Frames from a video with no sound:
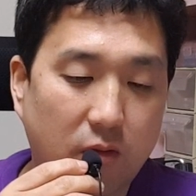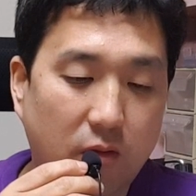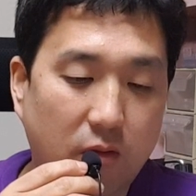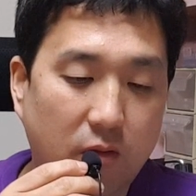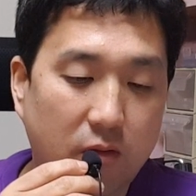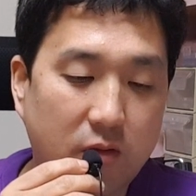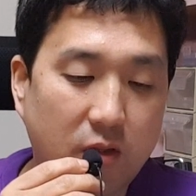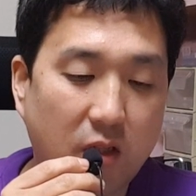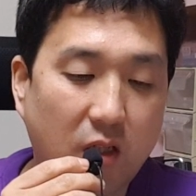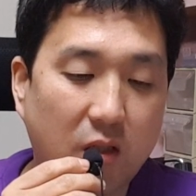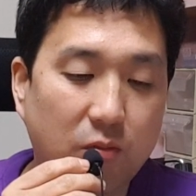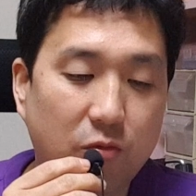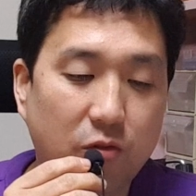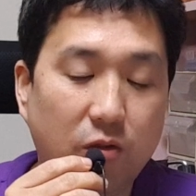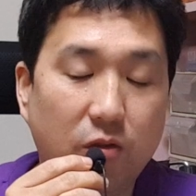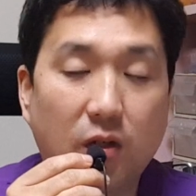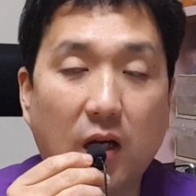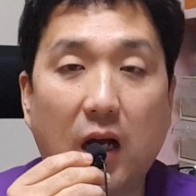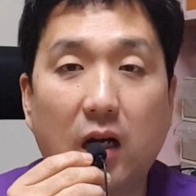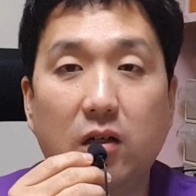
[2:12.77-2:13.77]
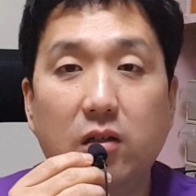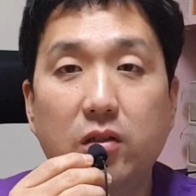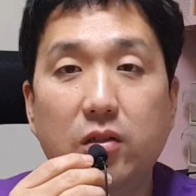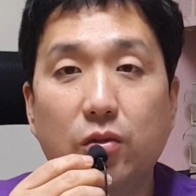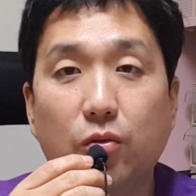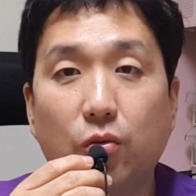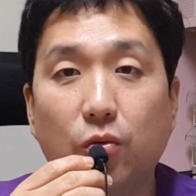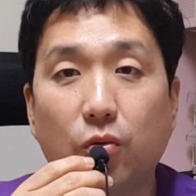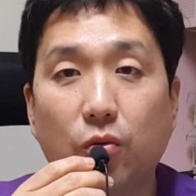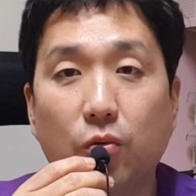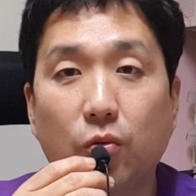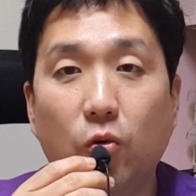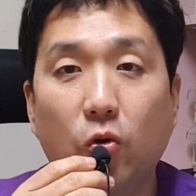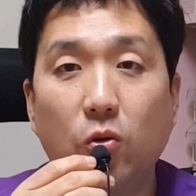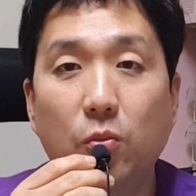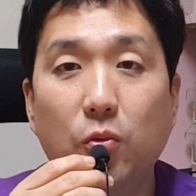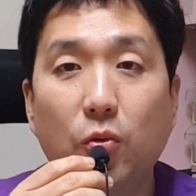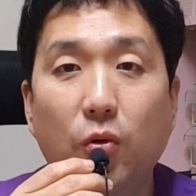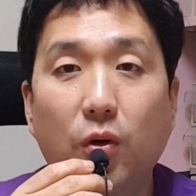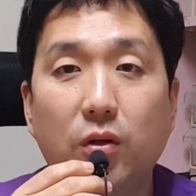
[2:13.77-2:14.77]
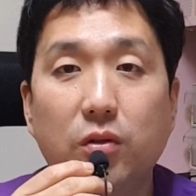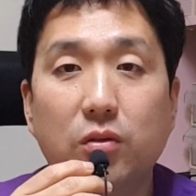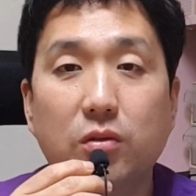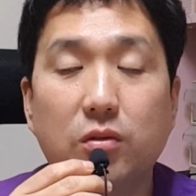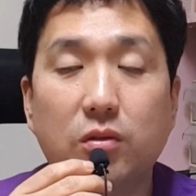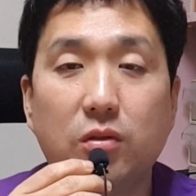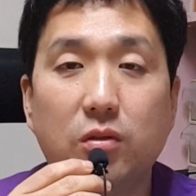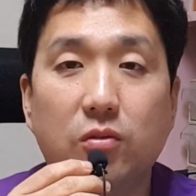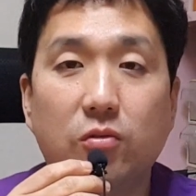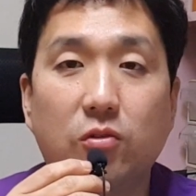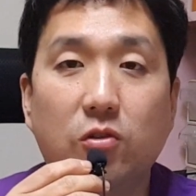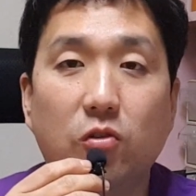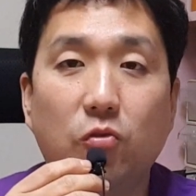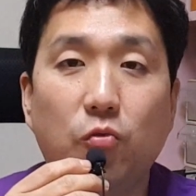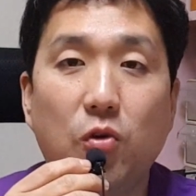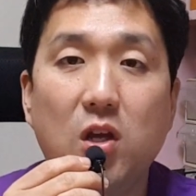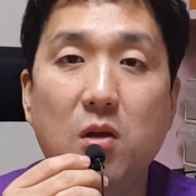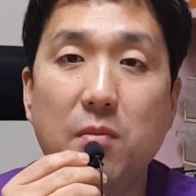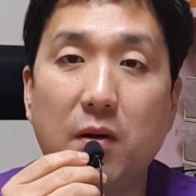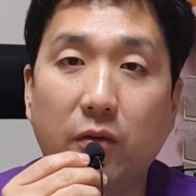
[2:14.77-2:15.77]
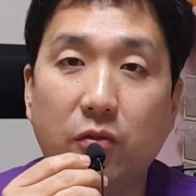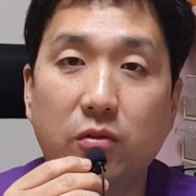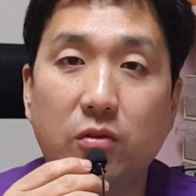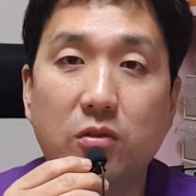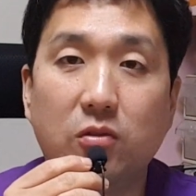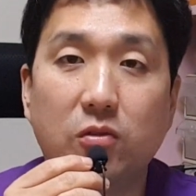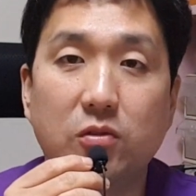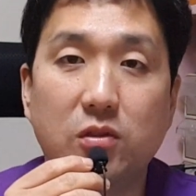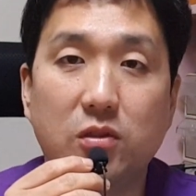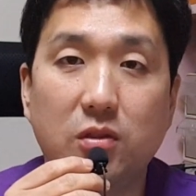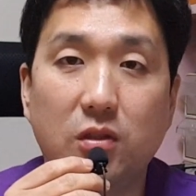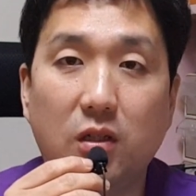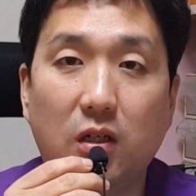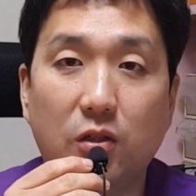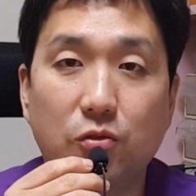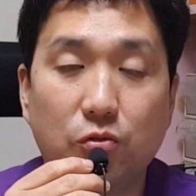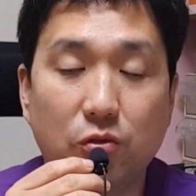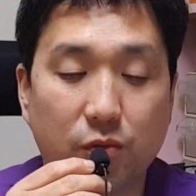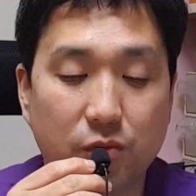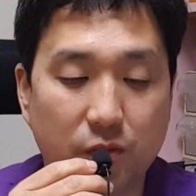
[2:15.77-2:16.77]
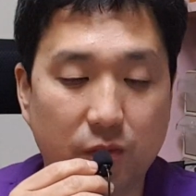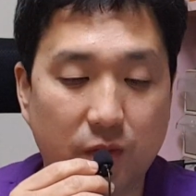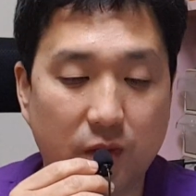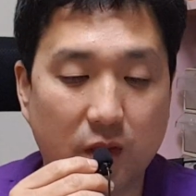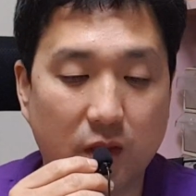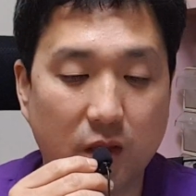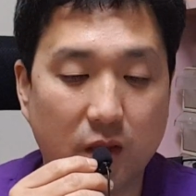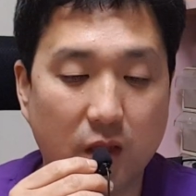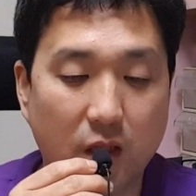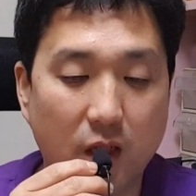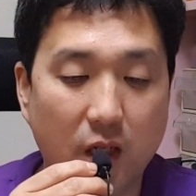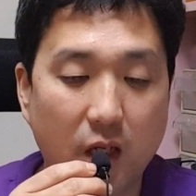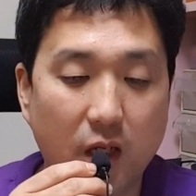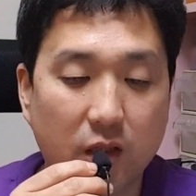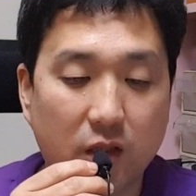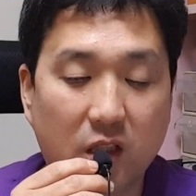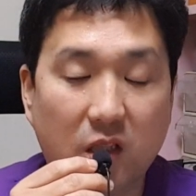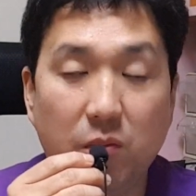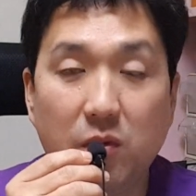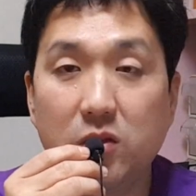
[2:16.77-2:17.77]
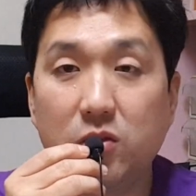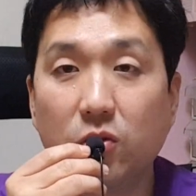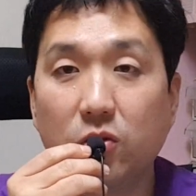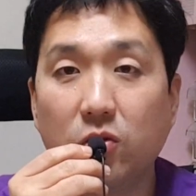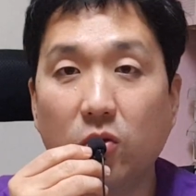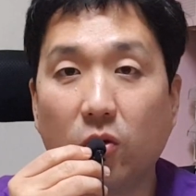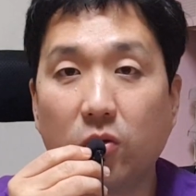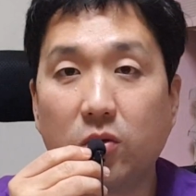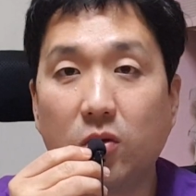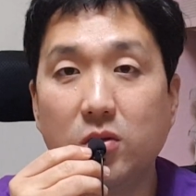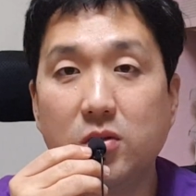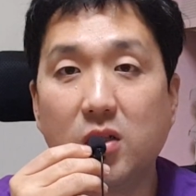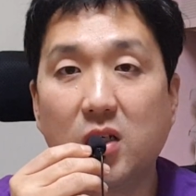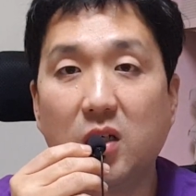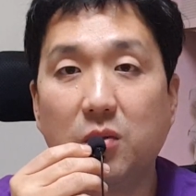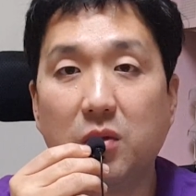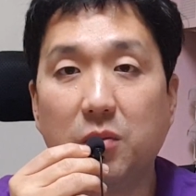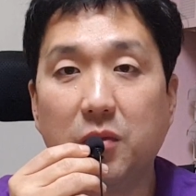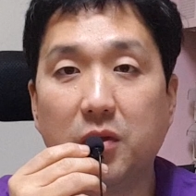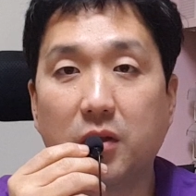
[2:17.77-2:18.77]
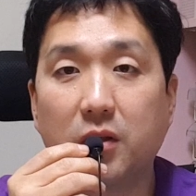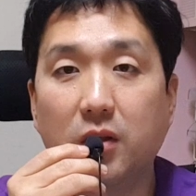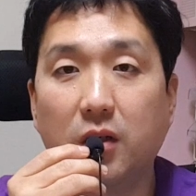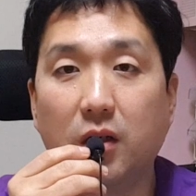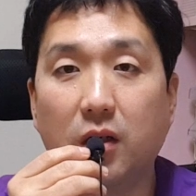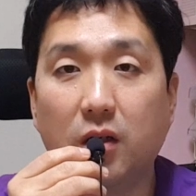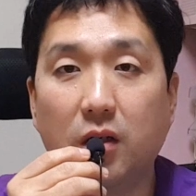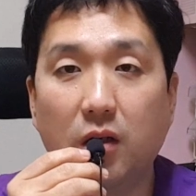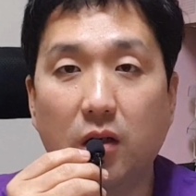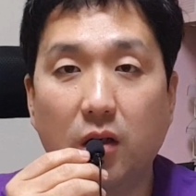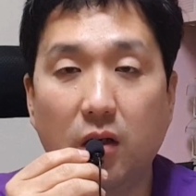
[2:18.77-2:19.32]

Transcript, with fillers: 이 사람을 알리고 홍보하는 이런 걸 왜 만드는 건지 이해할수 없습니다. 김일성이 어떤 사람입니까?